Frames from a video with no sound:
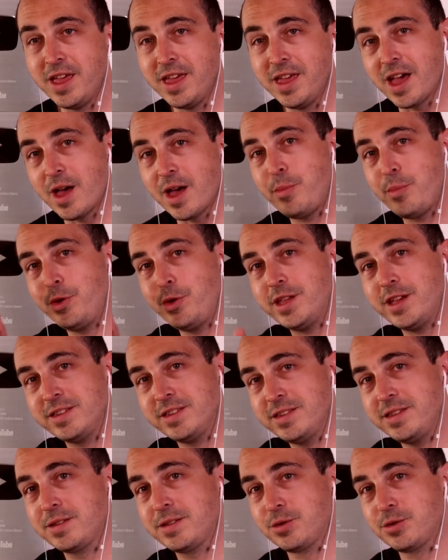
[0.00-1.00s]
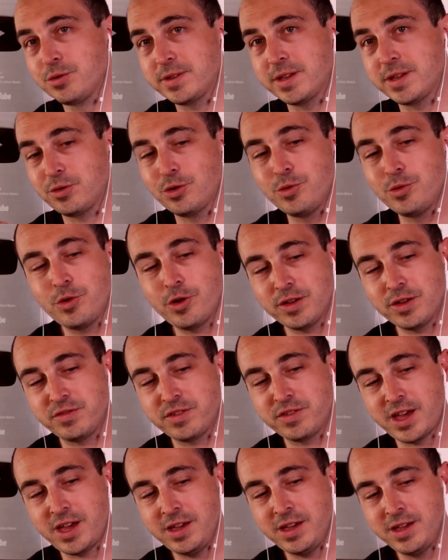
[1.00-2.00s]
Et un bon indice que cette rumeur est
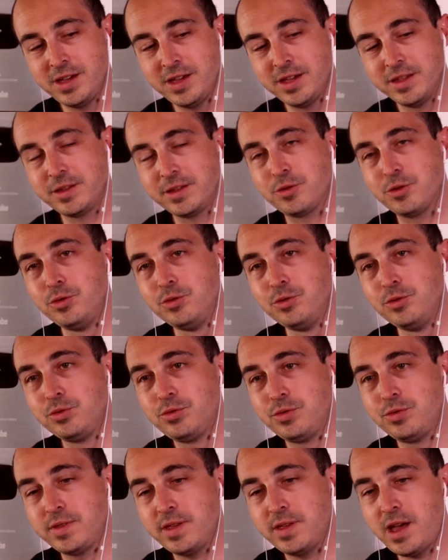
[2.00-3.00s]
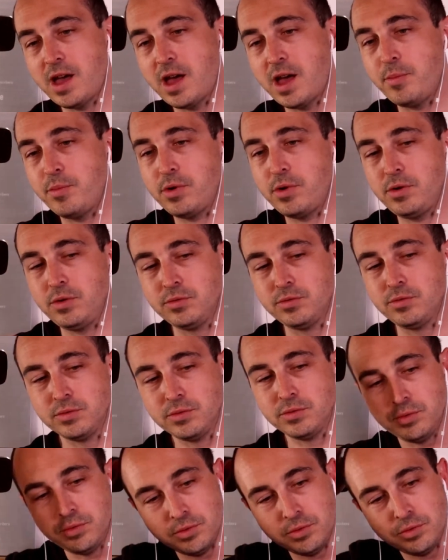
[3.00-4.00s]
vraie, c'est que nous, tu sais, Apple
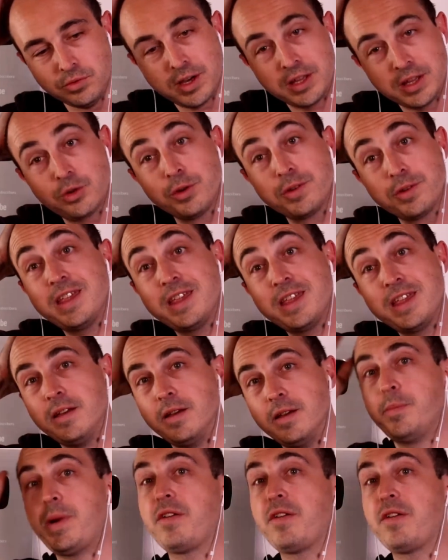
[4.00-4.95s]
nous, nous, rétrocède